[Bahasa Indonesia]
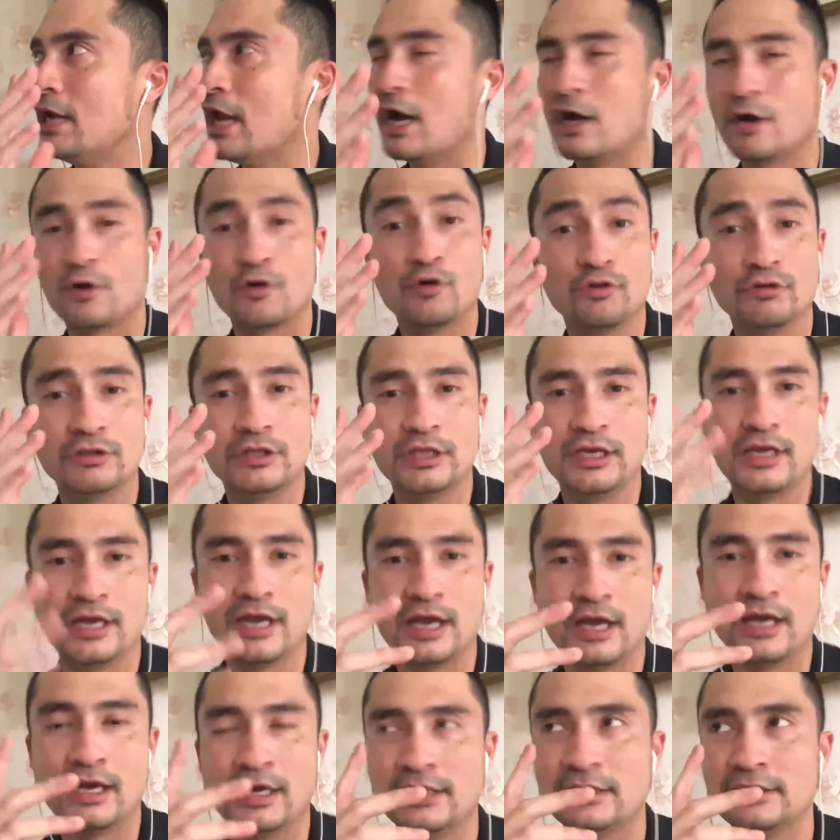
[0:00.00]
Jelangkung
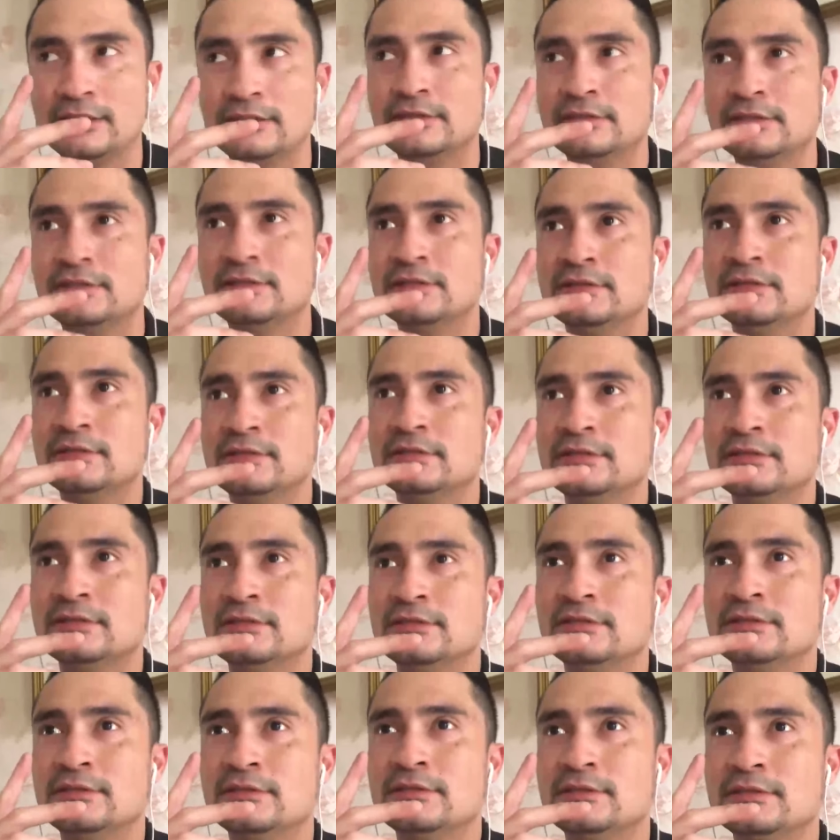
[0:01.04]

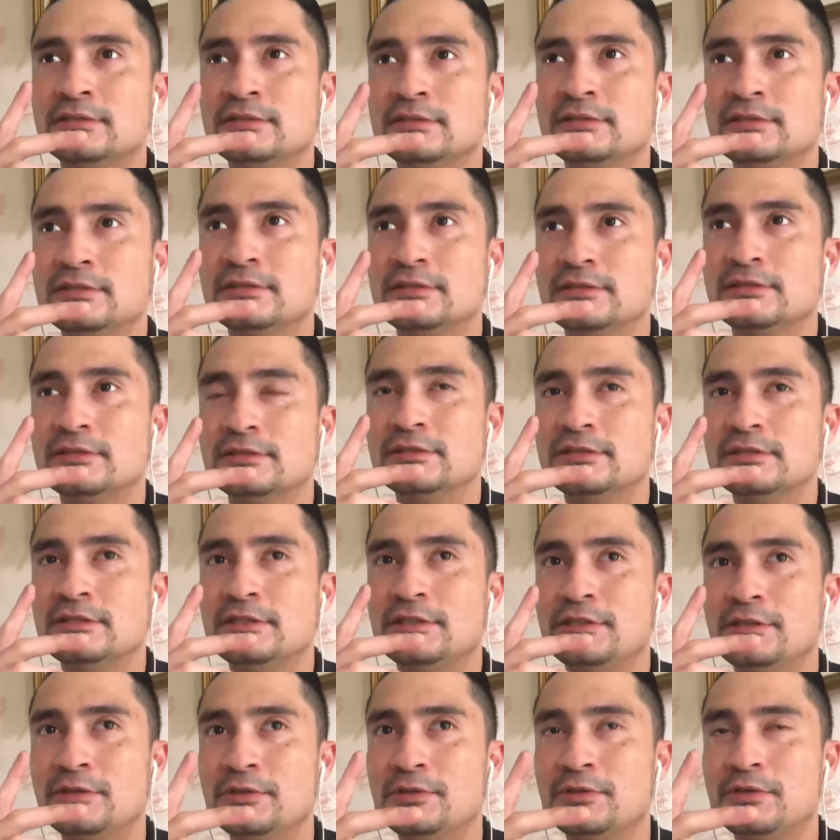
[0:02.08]

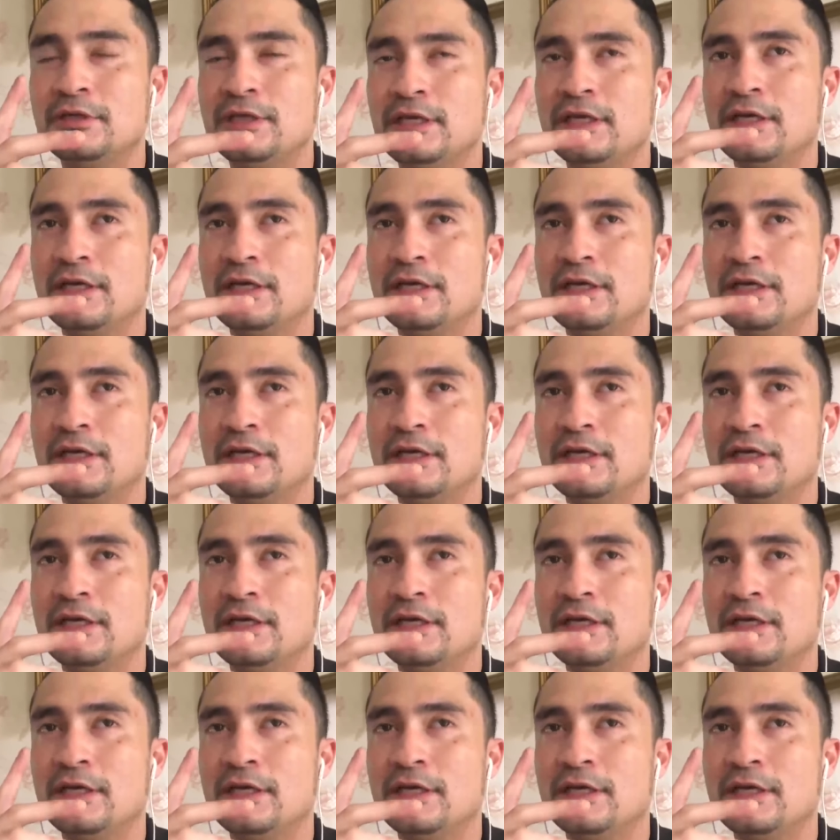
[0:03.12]
3 itu